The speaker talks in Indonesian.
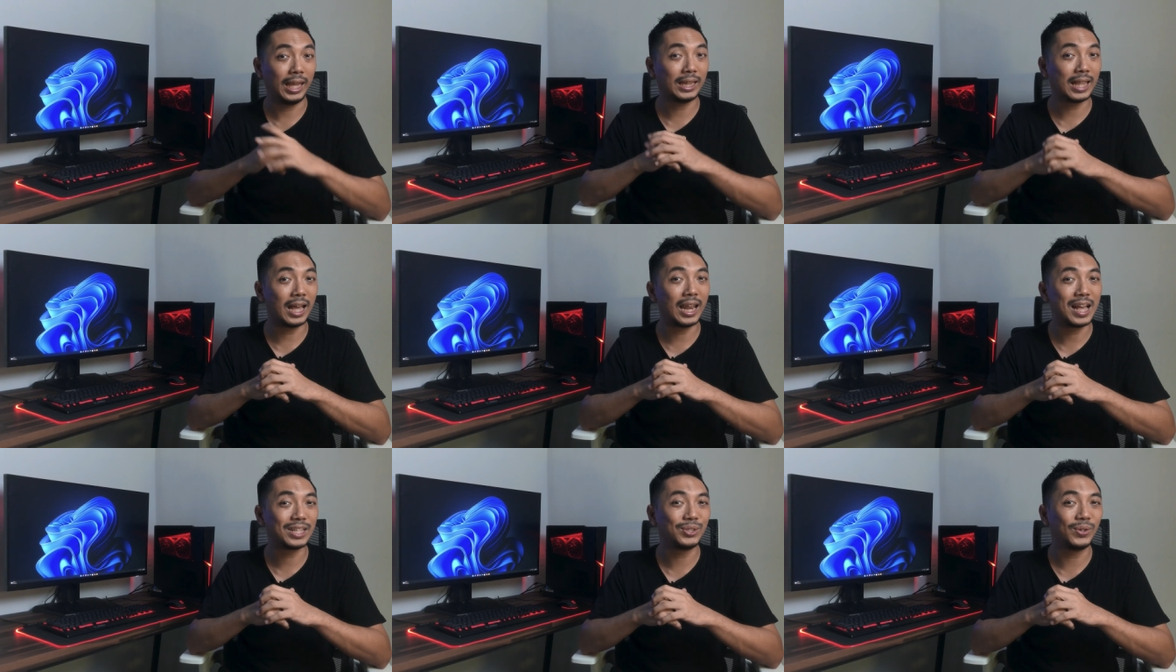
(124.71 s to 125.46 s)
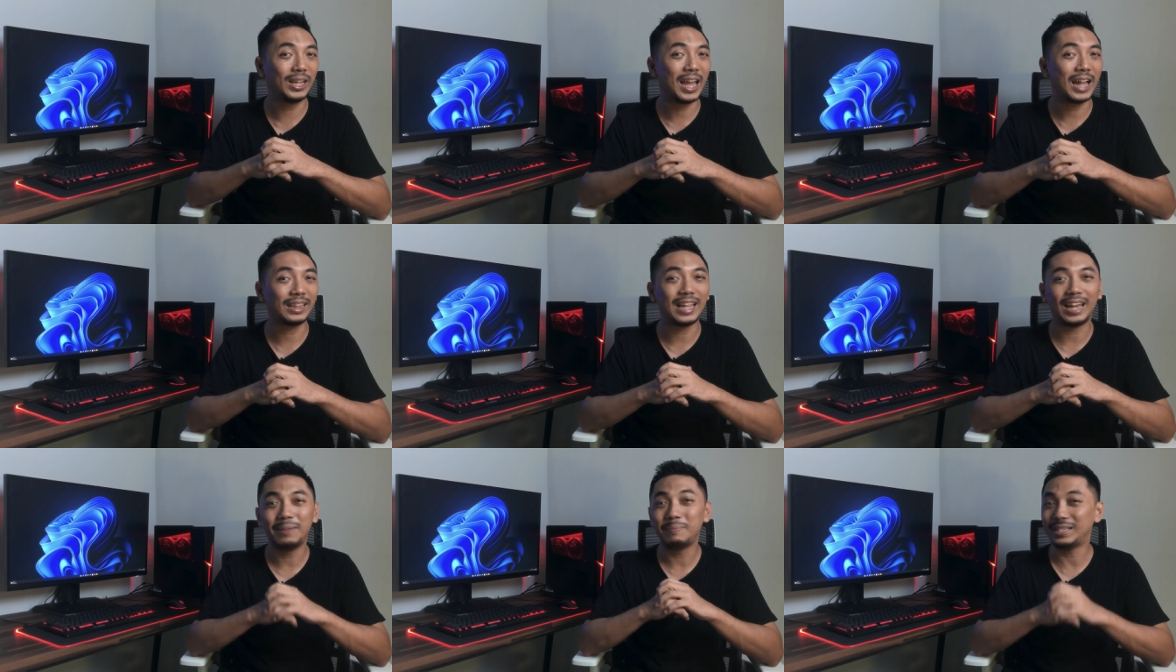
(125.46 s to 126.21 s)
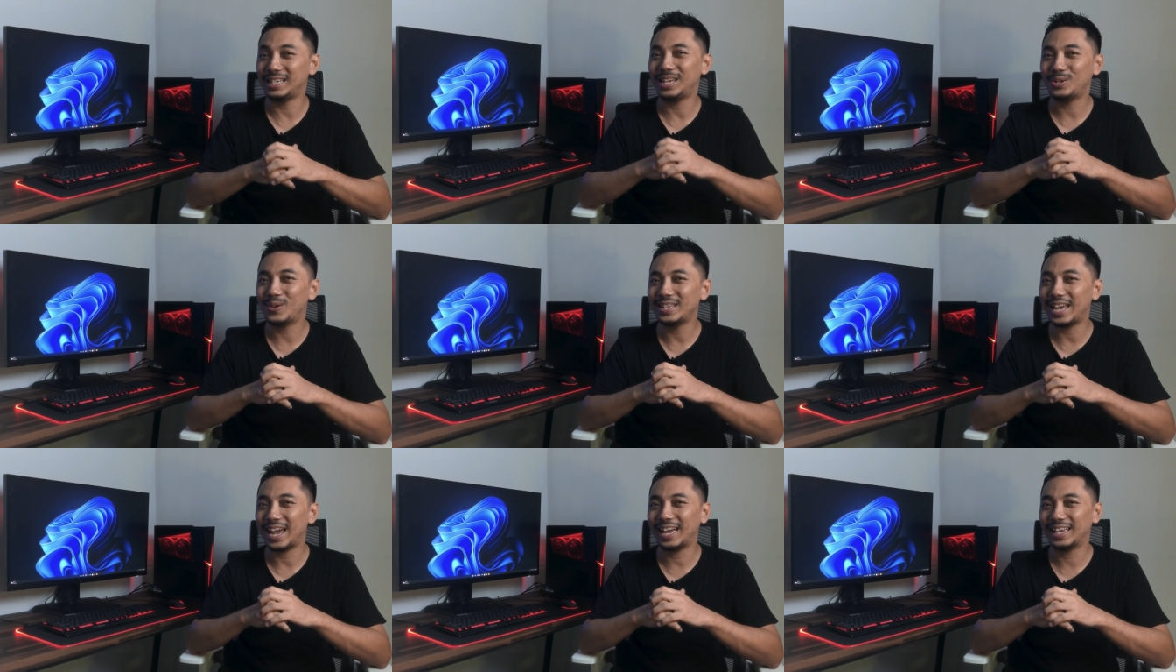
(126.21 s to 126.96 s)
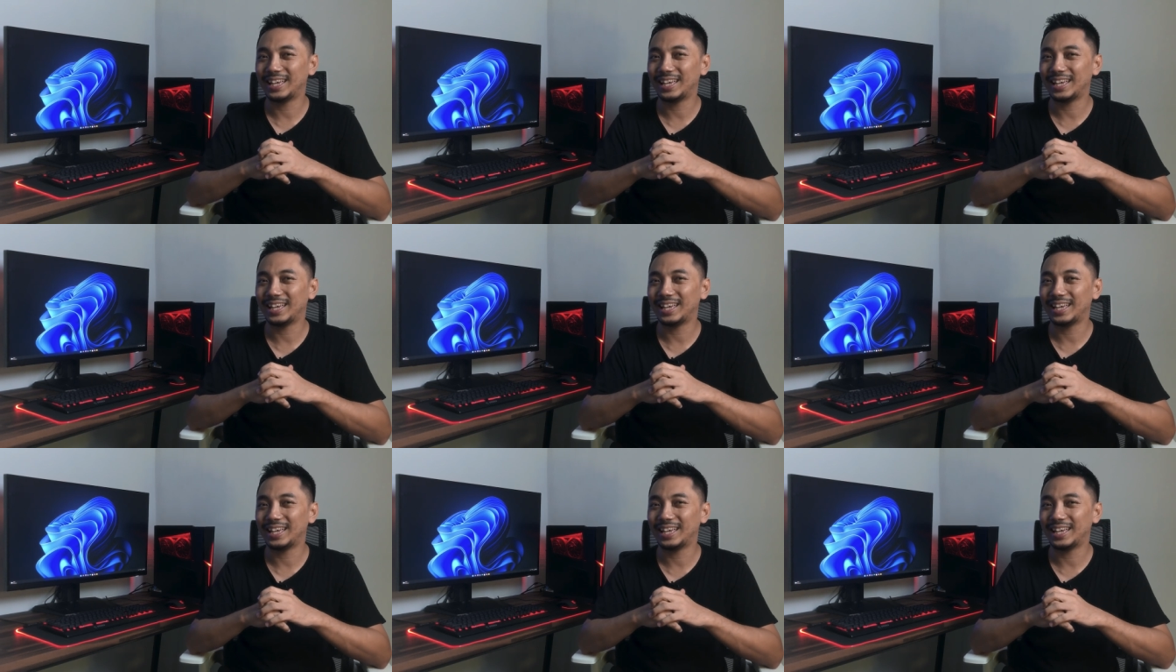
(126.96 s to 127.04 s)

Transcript: Kita langsung lihat dari PC-nya dulu aja ya.